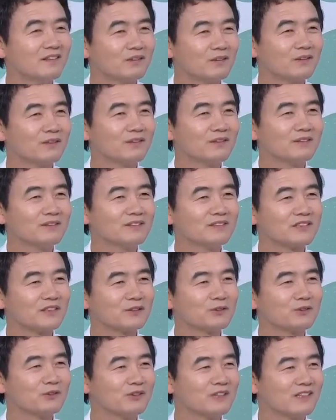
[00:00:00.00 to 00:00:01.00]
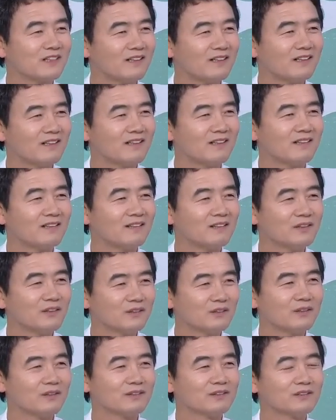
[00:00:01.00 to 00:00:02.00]
그런 직종이라
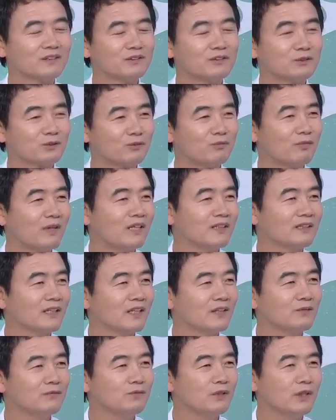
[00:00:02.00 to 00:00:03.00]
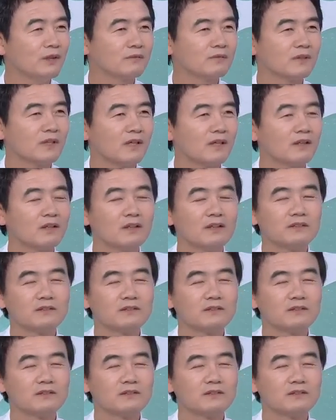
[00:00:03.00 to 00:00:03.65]
걱정을 좀 많이 하는 모양입니다.